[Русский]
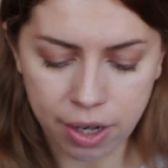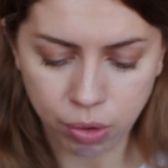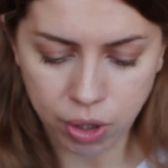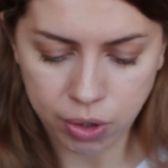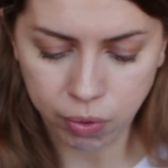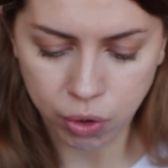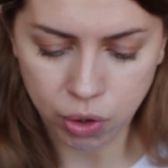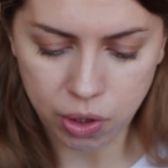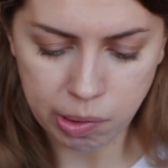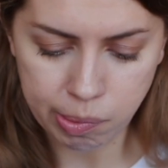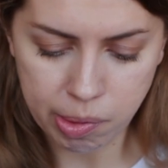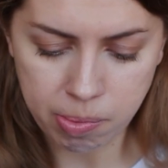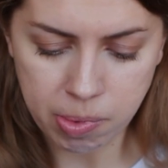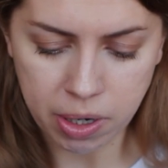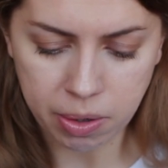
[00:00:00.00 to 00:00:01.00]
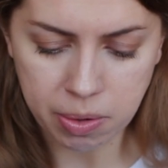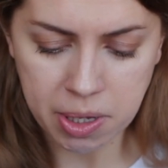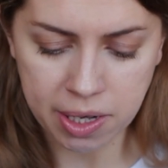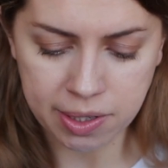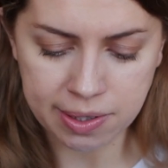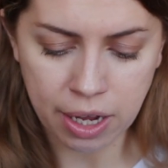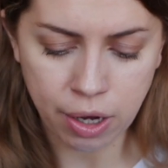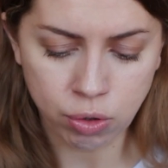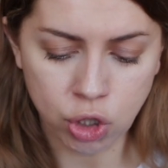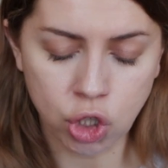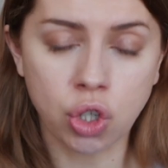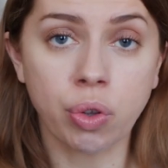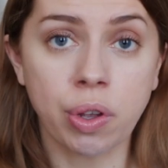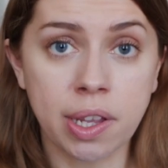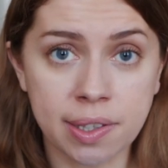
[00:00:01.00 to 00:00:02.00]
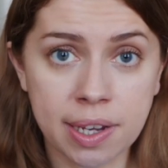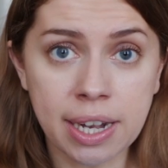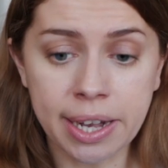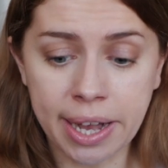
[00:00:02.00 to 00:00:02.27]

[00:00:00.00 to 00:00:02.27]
То есть вот, например, я знаю, на шестой неделе,